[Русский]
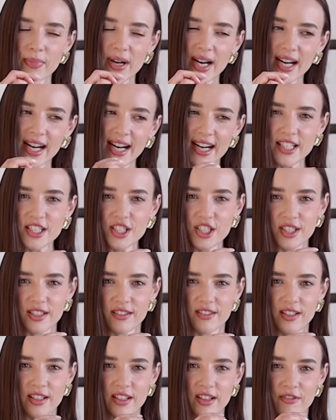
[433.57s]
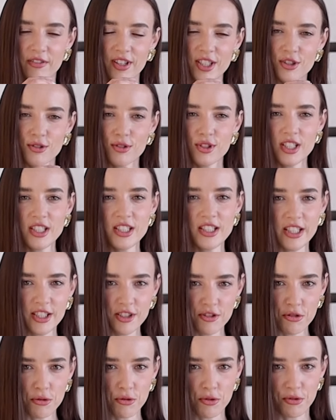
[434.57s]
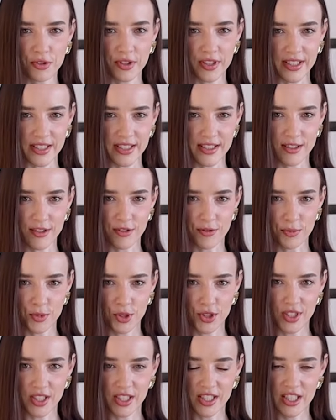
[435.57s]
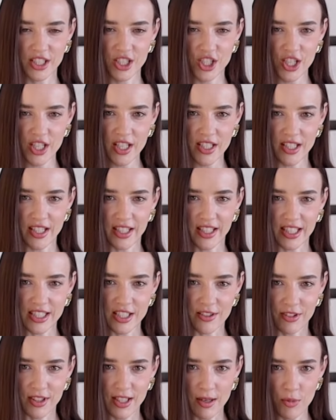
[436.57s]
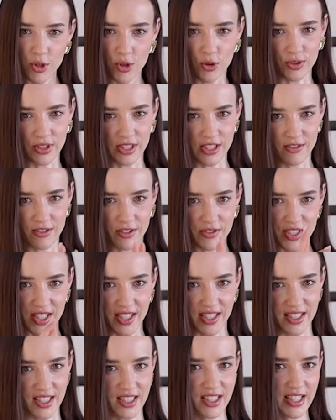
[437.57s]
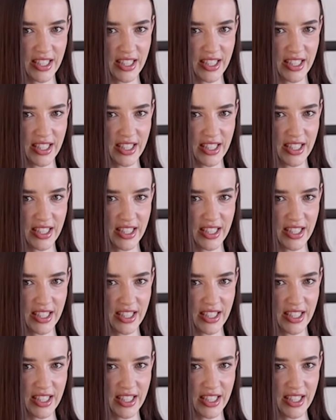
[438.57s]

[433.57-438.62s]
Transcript: покажет э, вашу заинтересованность в модных течениях и осведомленность во всех этих